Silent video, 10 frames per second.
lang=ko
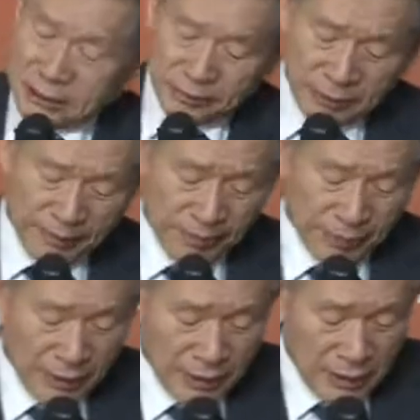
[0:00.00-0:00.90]
것입니다.
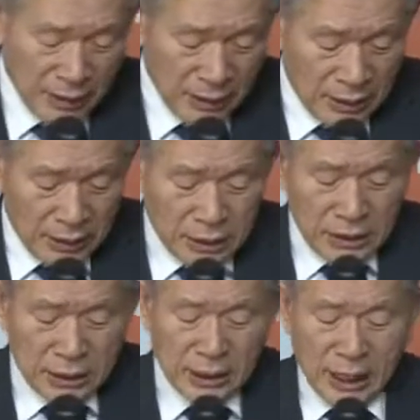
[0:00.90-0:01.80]

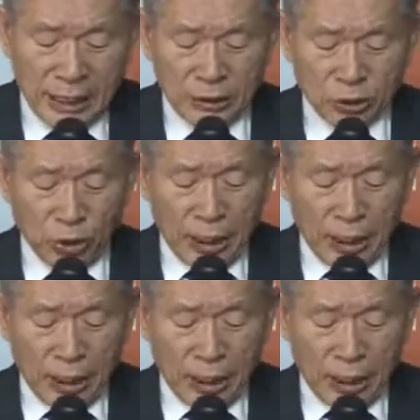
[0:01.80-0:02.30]
이 시간을